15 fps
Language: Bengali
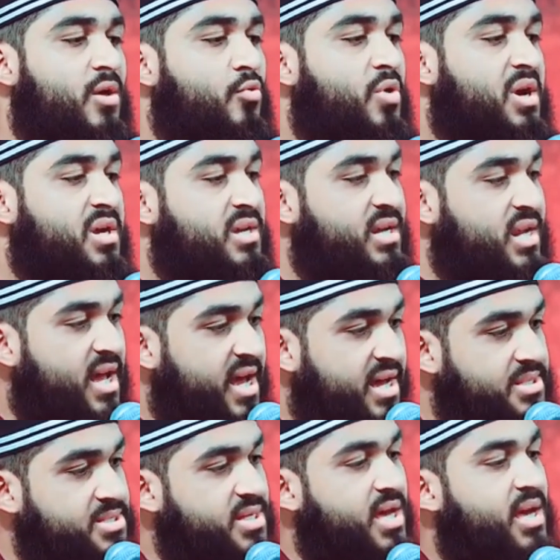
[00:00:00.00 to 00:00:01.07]
ওয়াকিনা
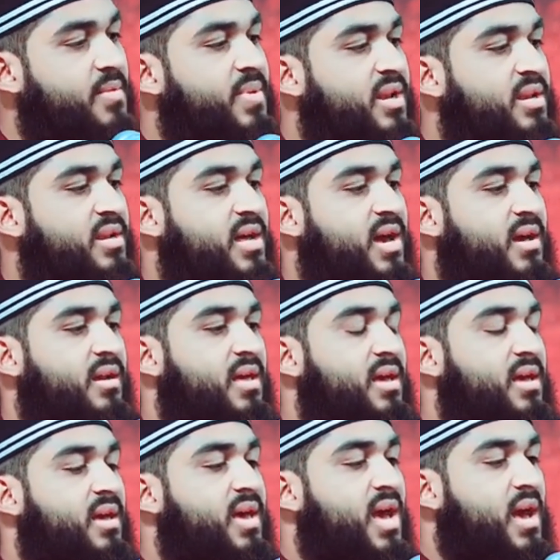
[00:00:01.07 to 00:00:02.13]
আজাবান্নার
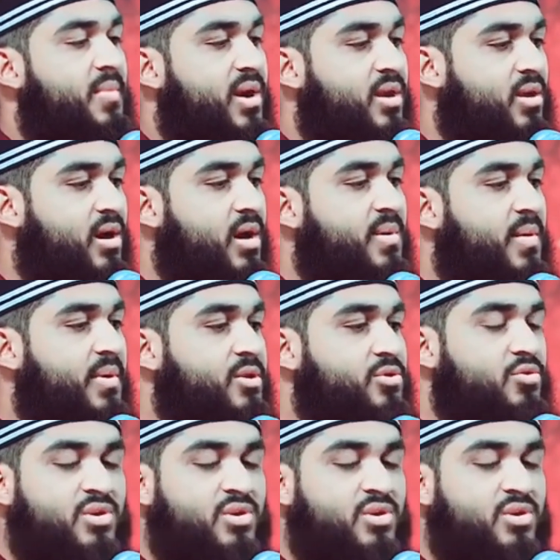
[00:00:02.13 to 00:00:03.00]
হে আমার রব আমার